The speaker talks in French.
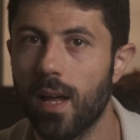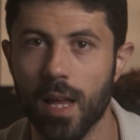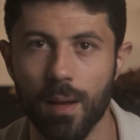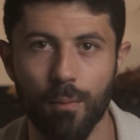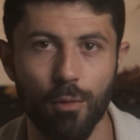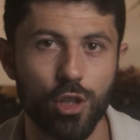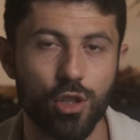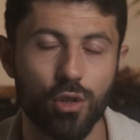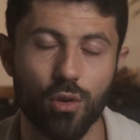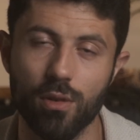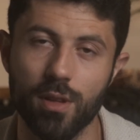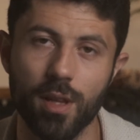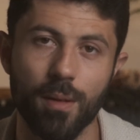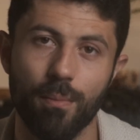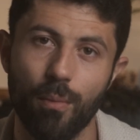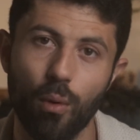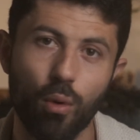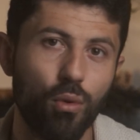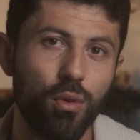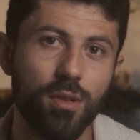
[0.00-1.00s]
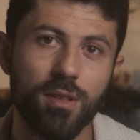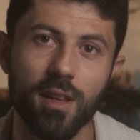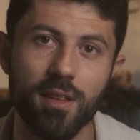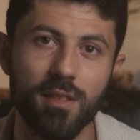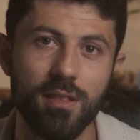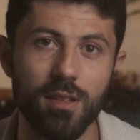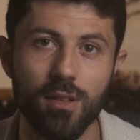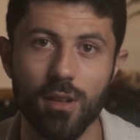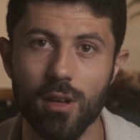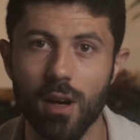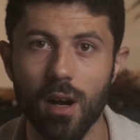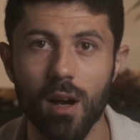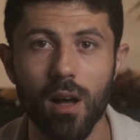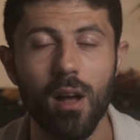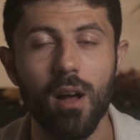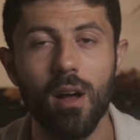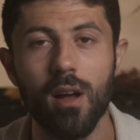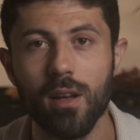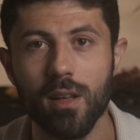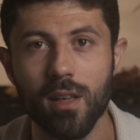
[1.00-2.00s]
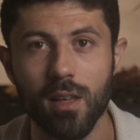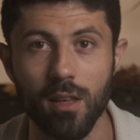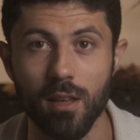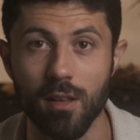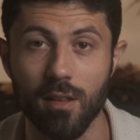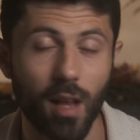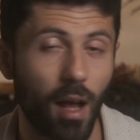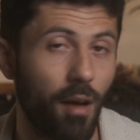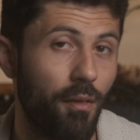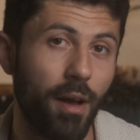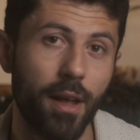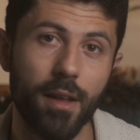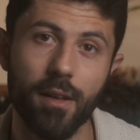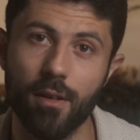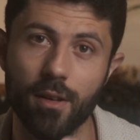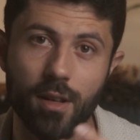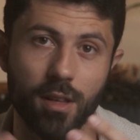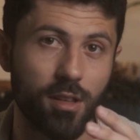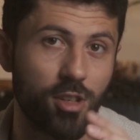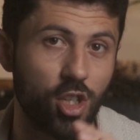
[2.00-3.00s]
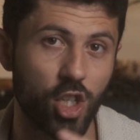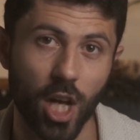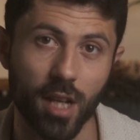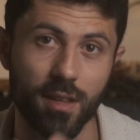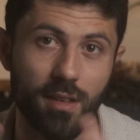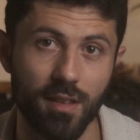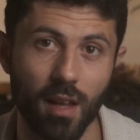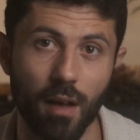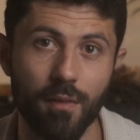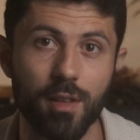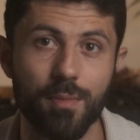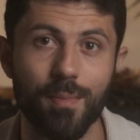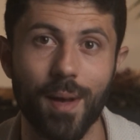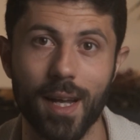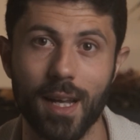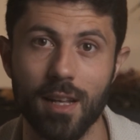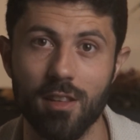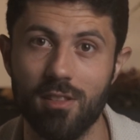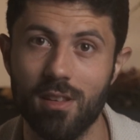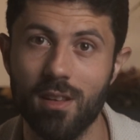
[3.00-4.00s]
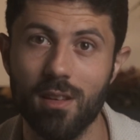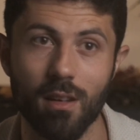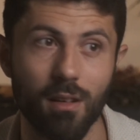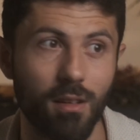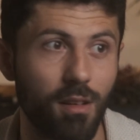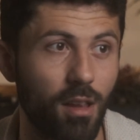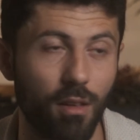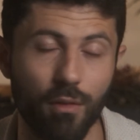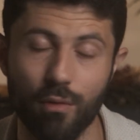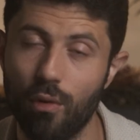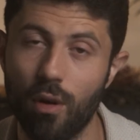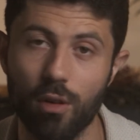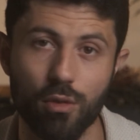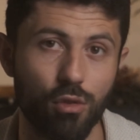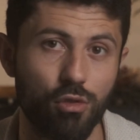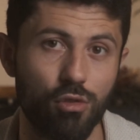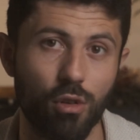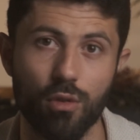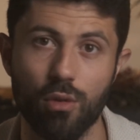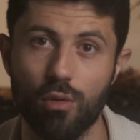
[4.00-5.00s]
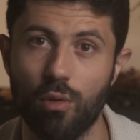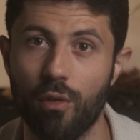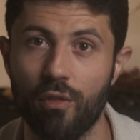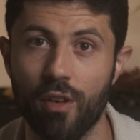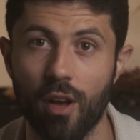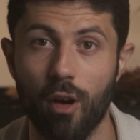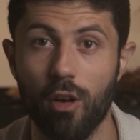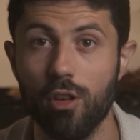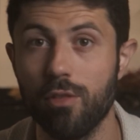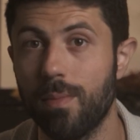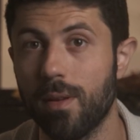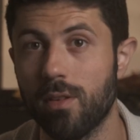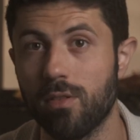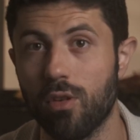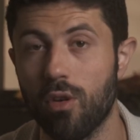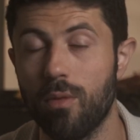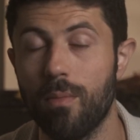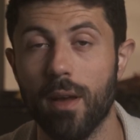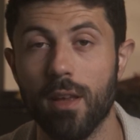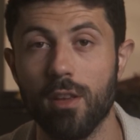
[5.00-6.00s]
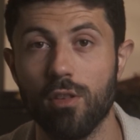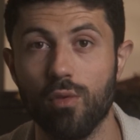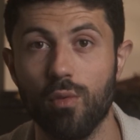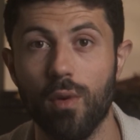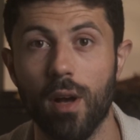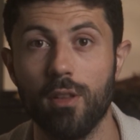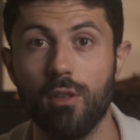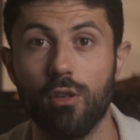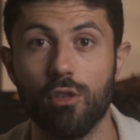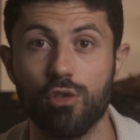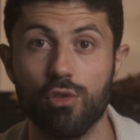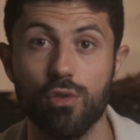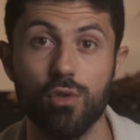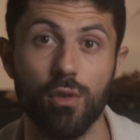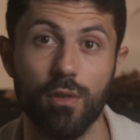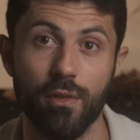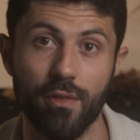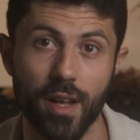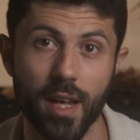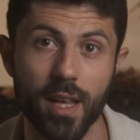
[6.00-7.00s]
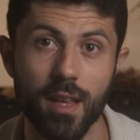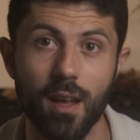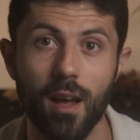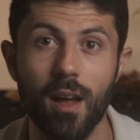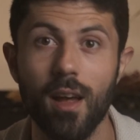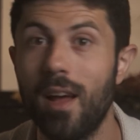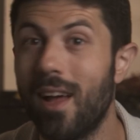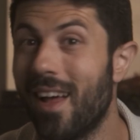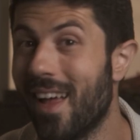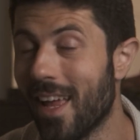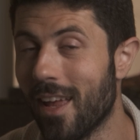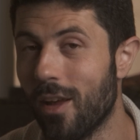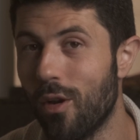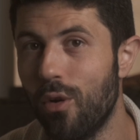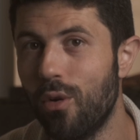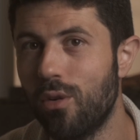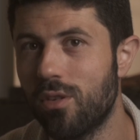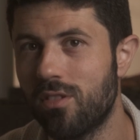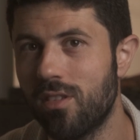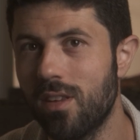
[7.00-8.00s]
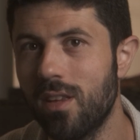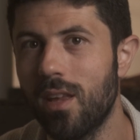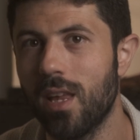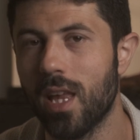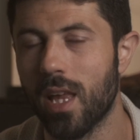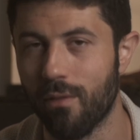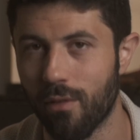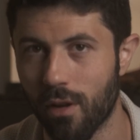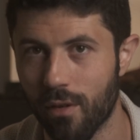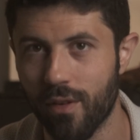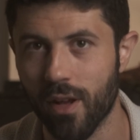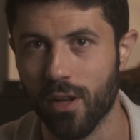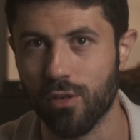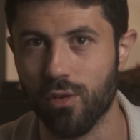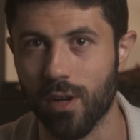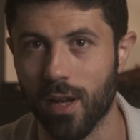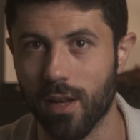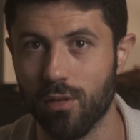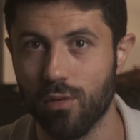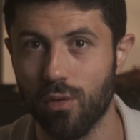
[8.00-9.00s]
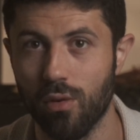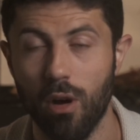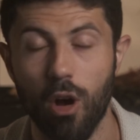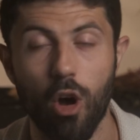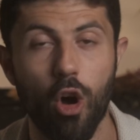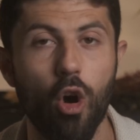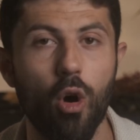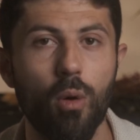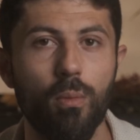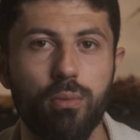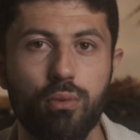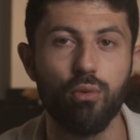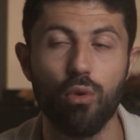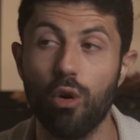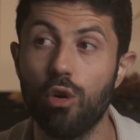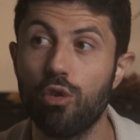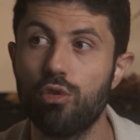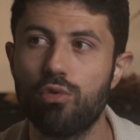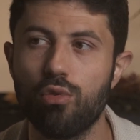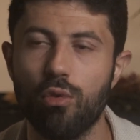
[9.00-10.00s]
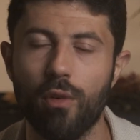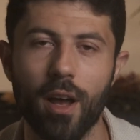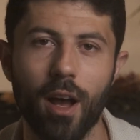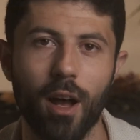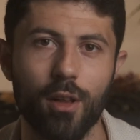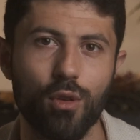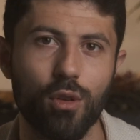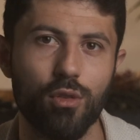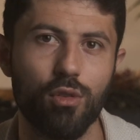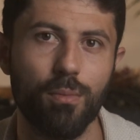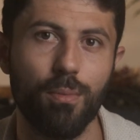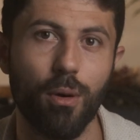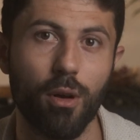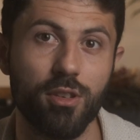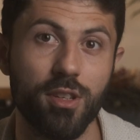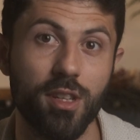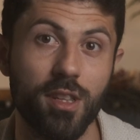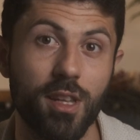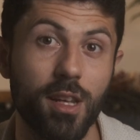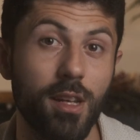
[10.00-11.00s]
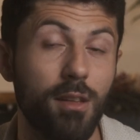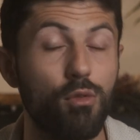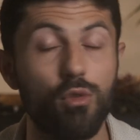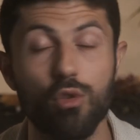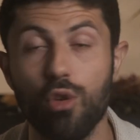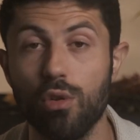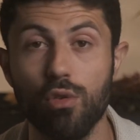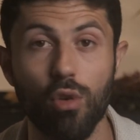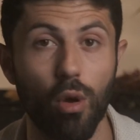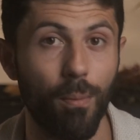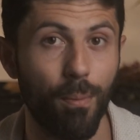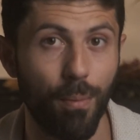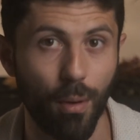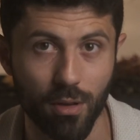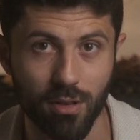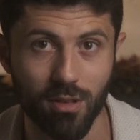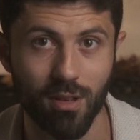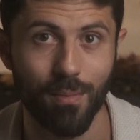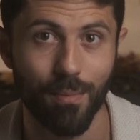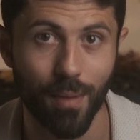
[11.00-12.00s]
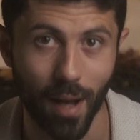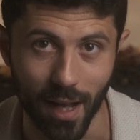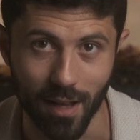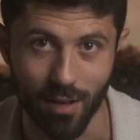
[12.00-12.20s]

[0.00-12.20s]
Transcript: Et moi, je connais beaucoup de décideurs qui travaillent, qui gèrent des services marketing, qui vont à ce genre de conférences parce que bah, ont un enjeu de veille et eux aussi ils veulent faire du réseau pour s'ouvrir à d'autres opportunités, d'autres postes par